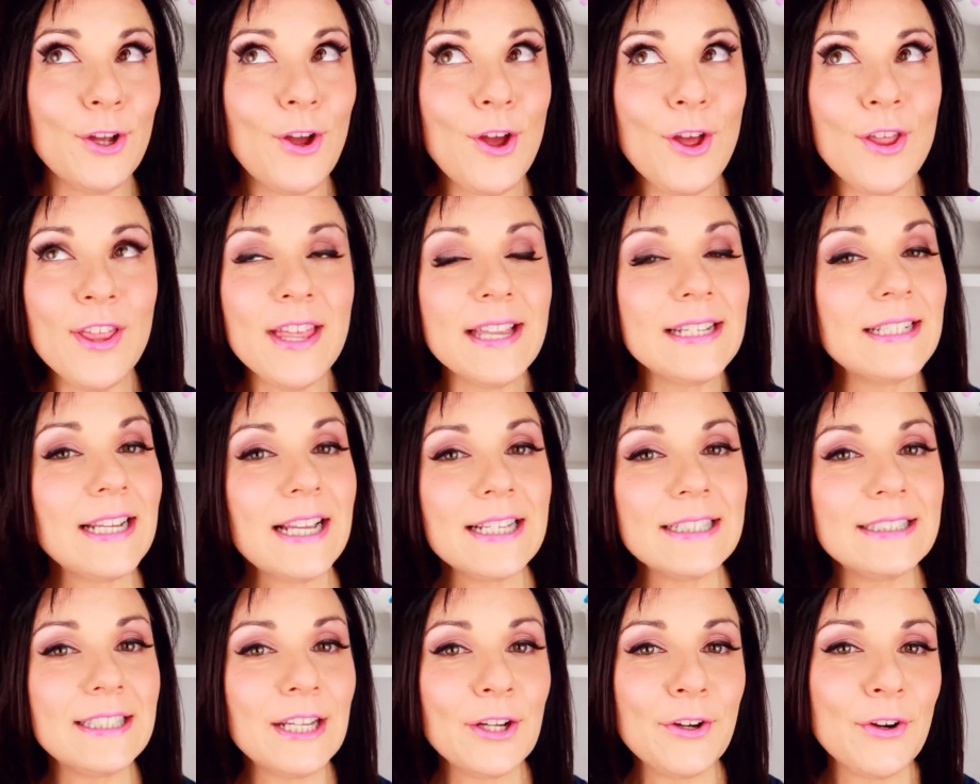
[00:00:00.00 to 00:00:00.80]
todas
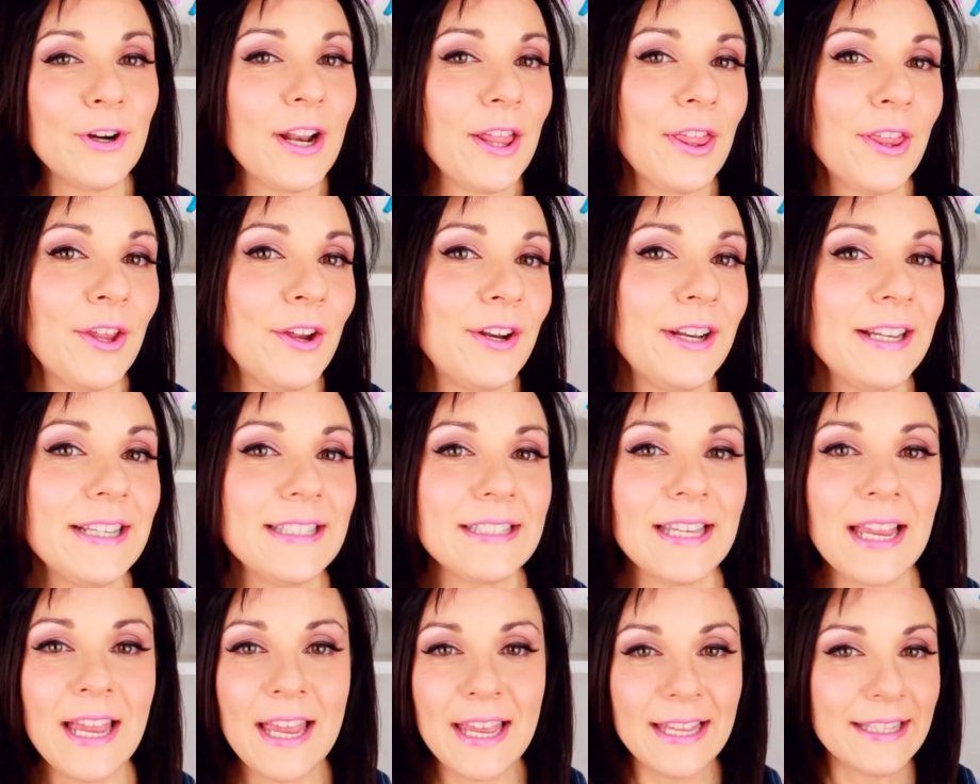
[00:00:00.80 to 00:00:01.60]
las decoraciones
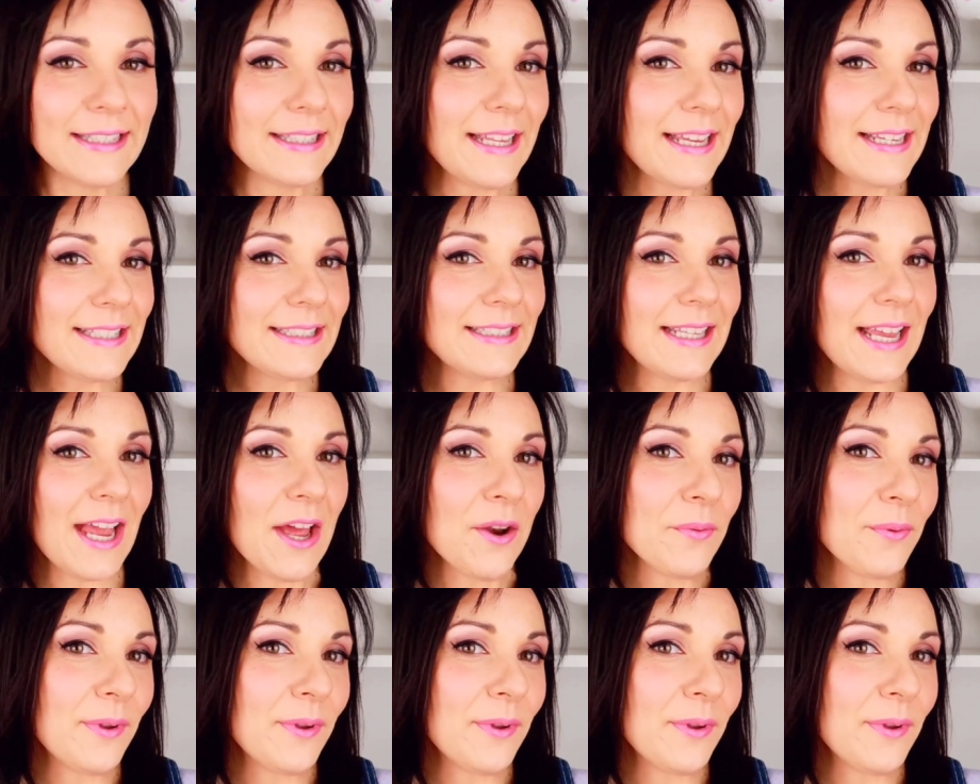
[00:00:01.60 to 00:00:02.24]
decoraciones de este